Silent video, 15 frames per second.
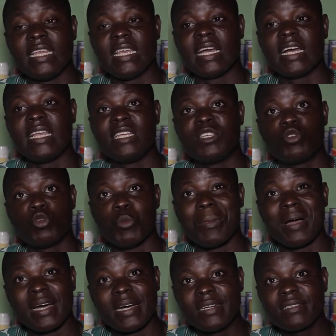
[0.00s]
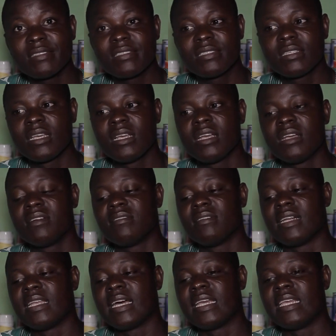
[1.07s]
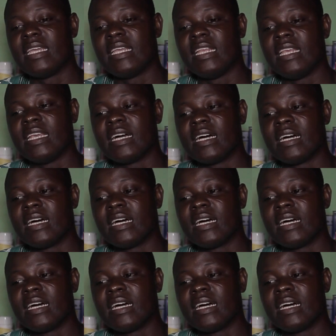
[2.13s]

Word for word: il y a les semences, il y